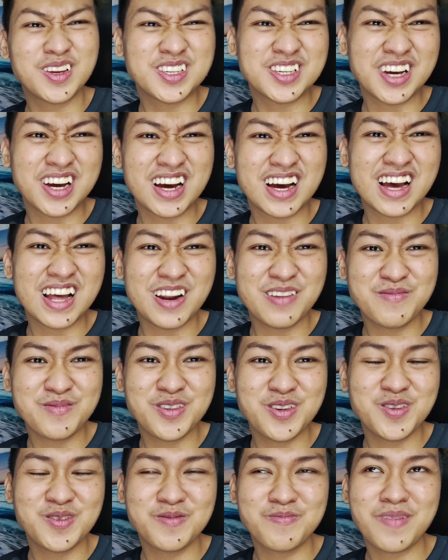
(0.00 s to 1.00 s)
meron siyang, alam
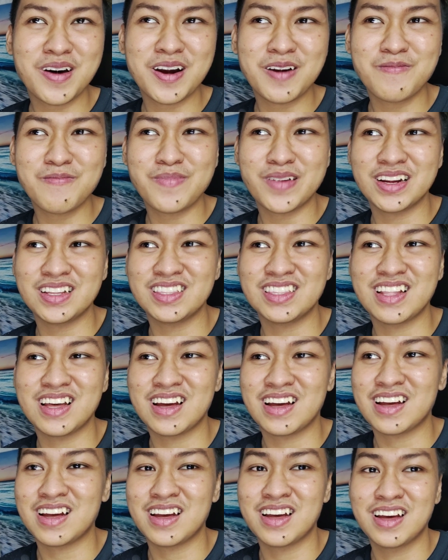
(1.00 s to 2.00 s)
niyo yun, parang part
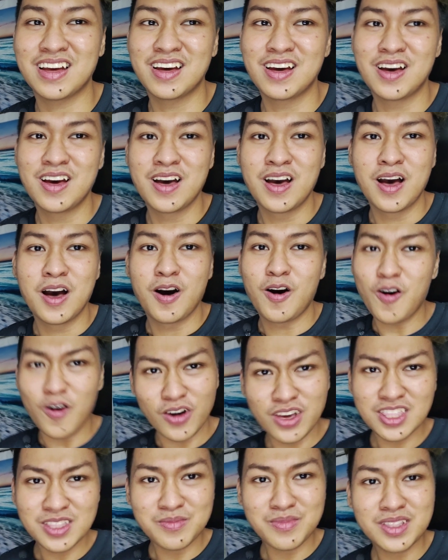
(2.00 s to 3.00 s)
na
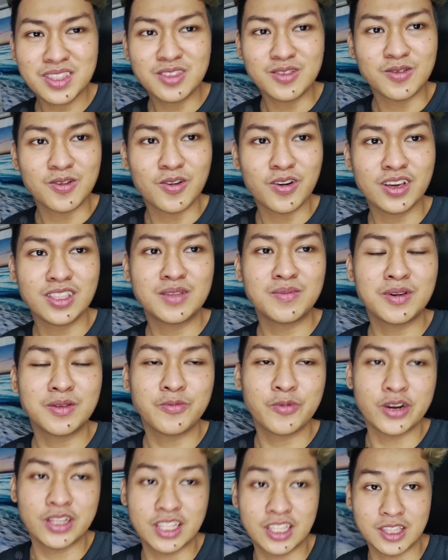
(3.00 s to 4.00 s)
okay naman to, okay
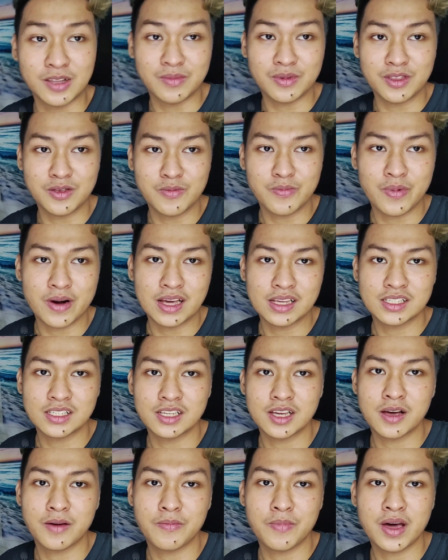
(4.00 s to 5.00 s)
naman worth it naman yung price
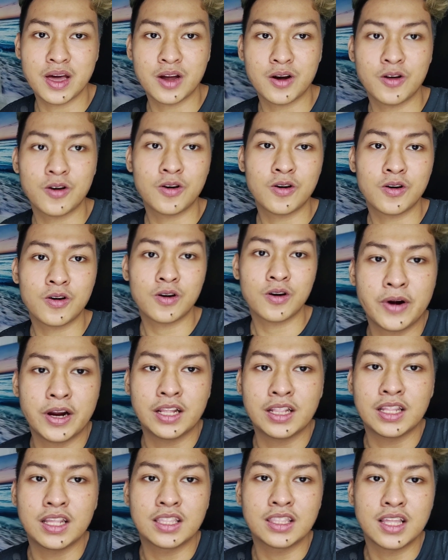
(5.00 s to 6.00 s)
niya, pero
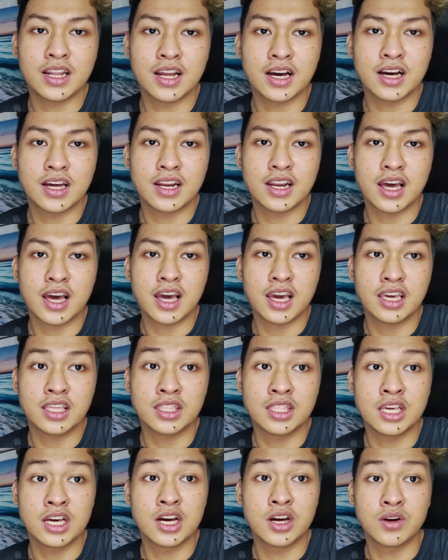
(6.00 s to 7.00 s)
part lang talaga na
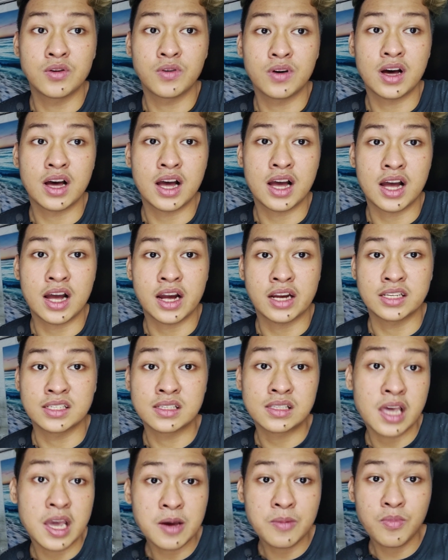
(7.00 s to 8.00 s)
hindi ganun
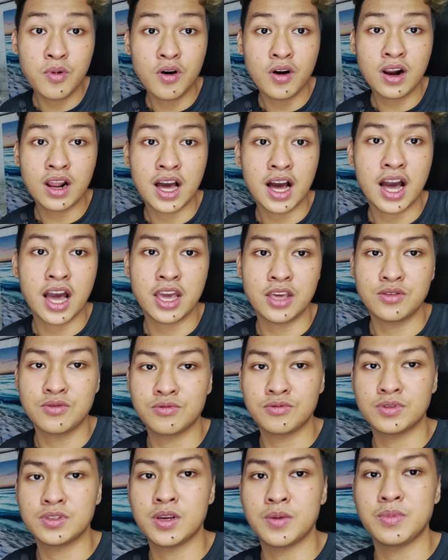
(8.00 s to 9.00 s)
ka-stable, kagaya
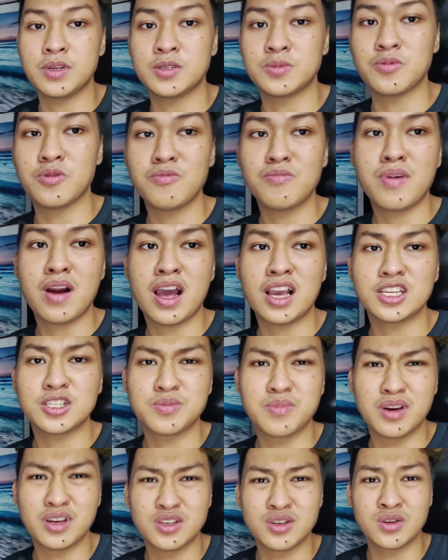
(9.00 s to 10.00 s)
nung sa mismong
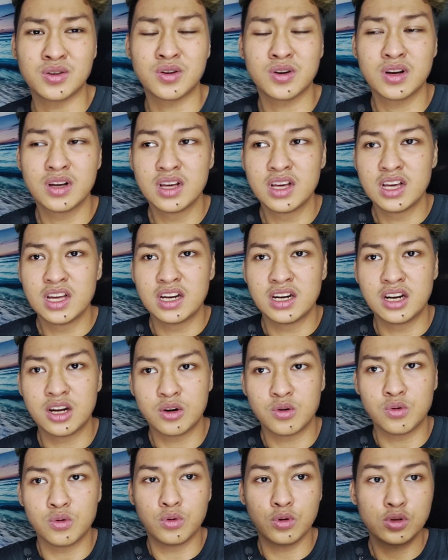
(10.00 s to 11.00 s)
branch, medyo
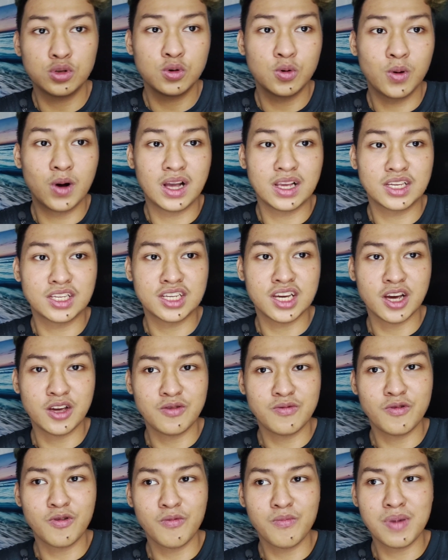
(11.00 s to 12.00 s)
nag-uusugan siya.
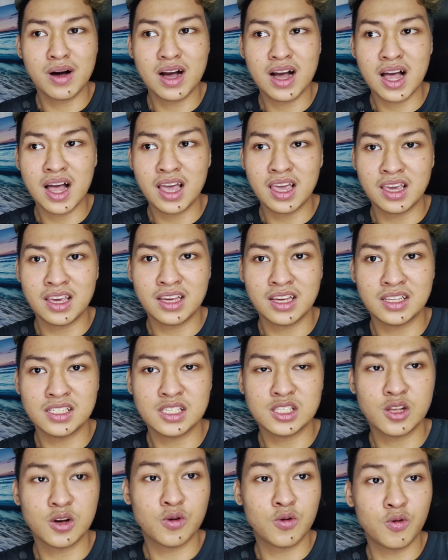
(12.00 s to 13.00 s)
Yung kumbaga
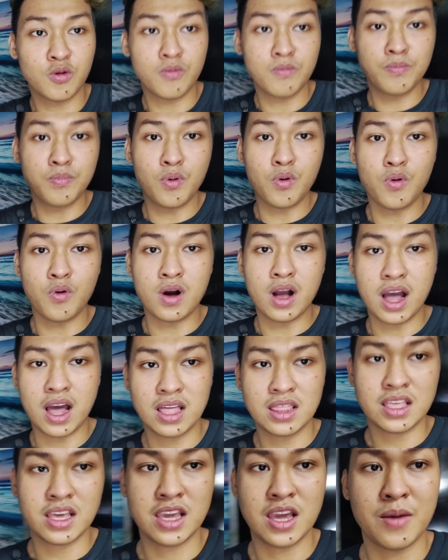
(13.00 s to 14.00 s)
is
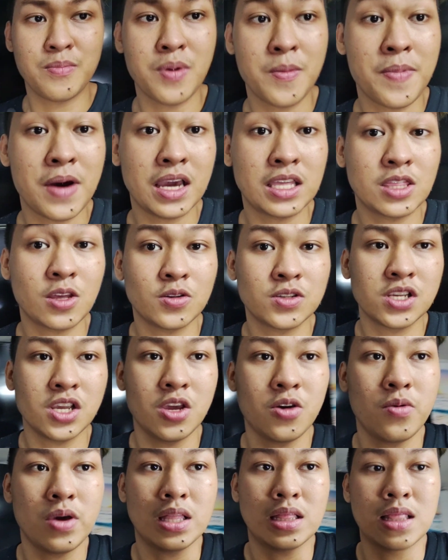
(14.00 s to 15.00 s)
nag-uumpugan. Ayan, papakita ko sa
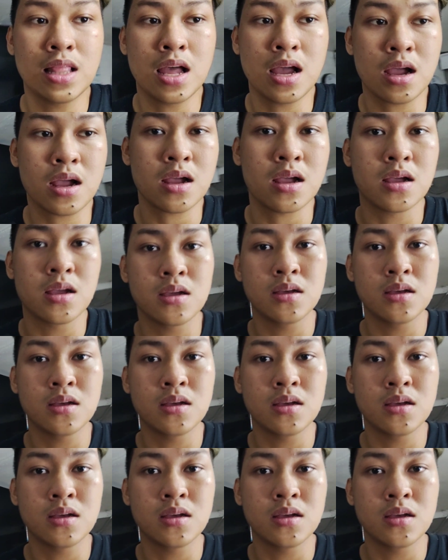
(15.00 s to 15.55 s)
inyo, wait lang